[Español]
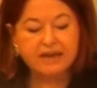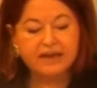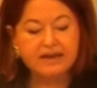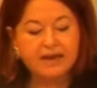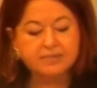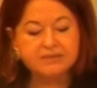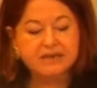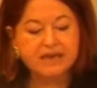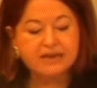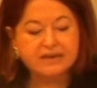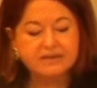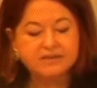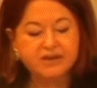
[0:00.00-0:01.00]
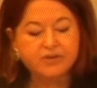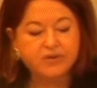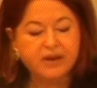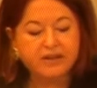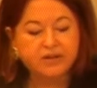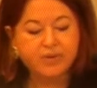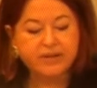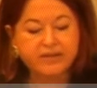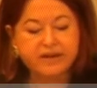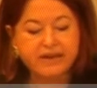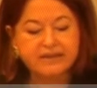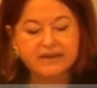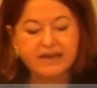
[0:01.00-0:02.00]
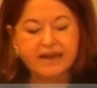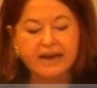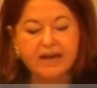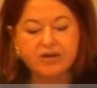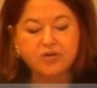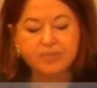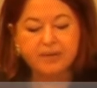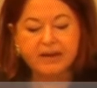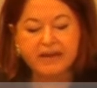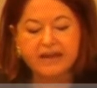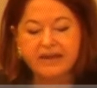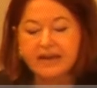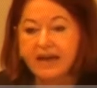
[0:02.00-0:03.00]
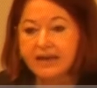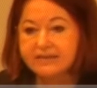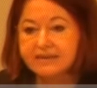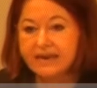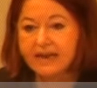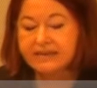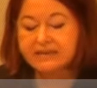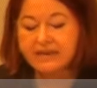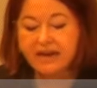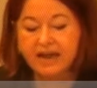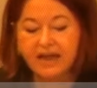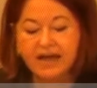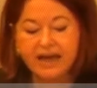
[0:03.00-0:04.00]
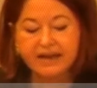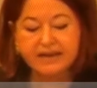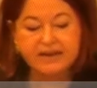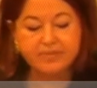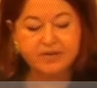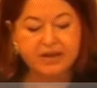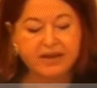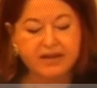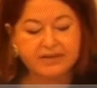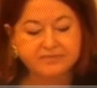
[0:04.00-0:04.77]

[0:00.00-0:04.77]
adaptan según el cuadrante y la complejidad de la tarea académica.